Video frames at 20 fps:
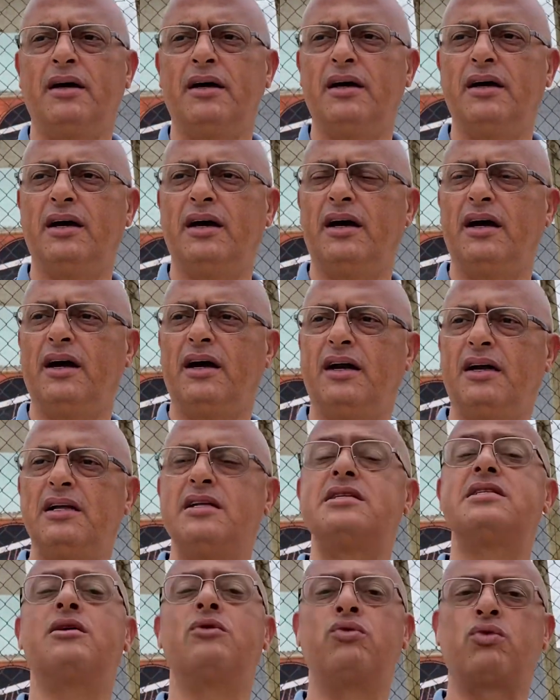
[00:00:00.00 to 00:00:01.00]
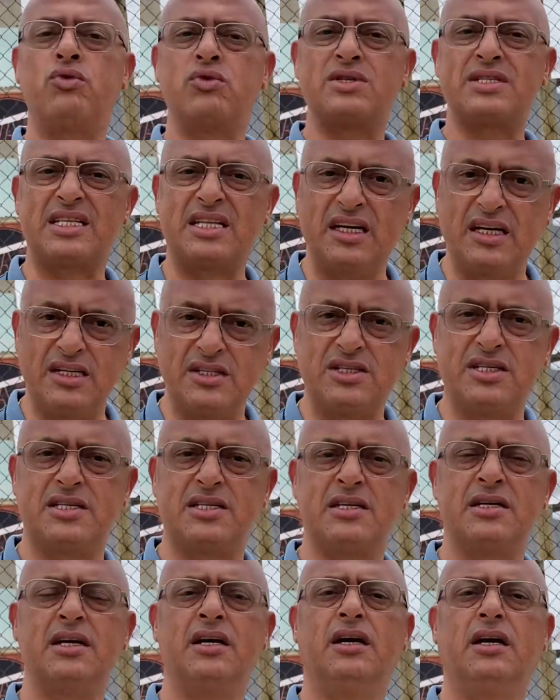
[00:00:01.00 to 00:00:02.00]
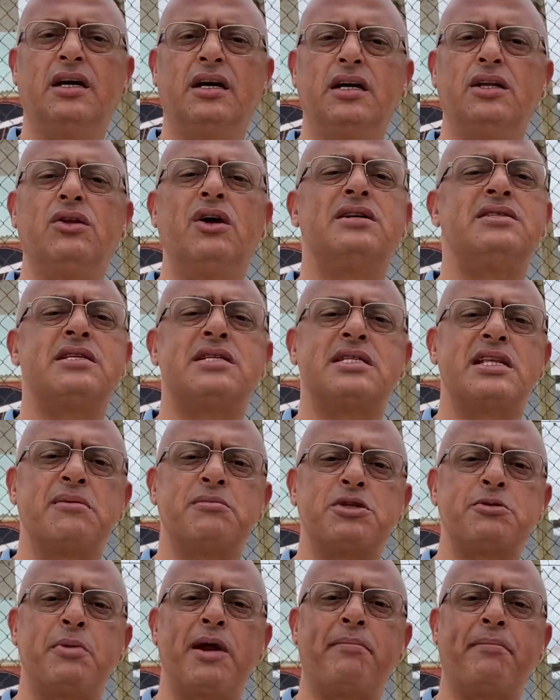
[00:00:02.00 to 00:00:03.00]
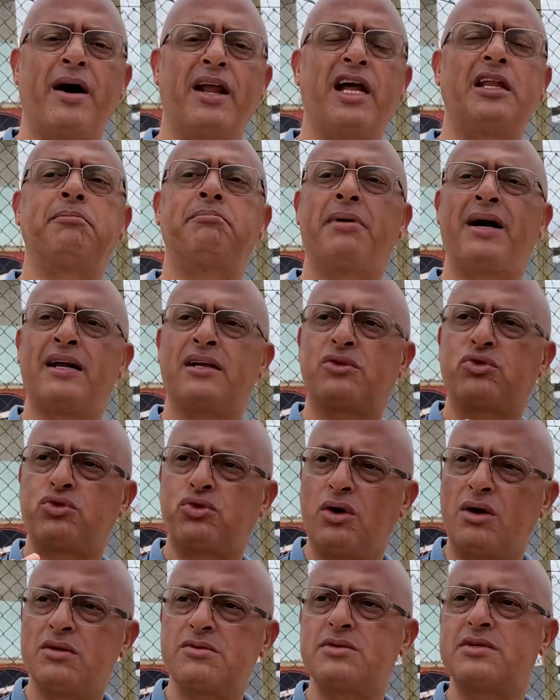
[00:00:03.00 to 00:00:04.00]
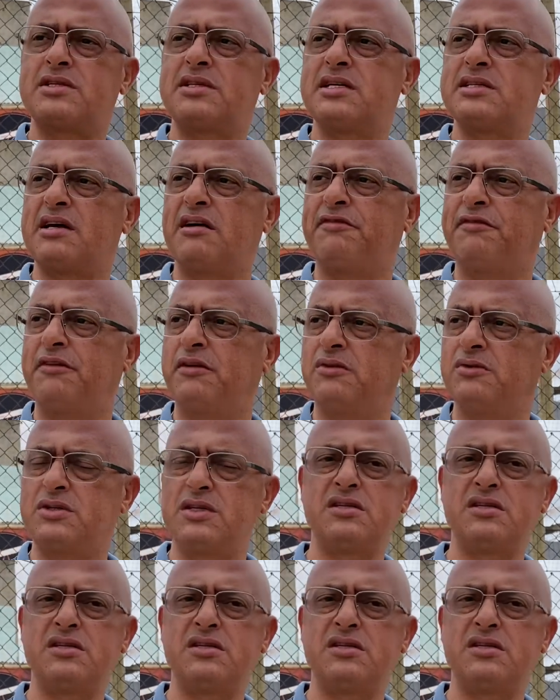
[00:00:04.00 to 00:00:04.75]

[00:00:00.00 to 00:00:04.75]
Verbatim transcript: é, eles são constantes que nós estamos preparados para todos os desafios.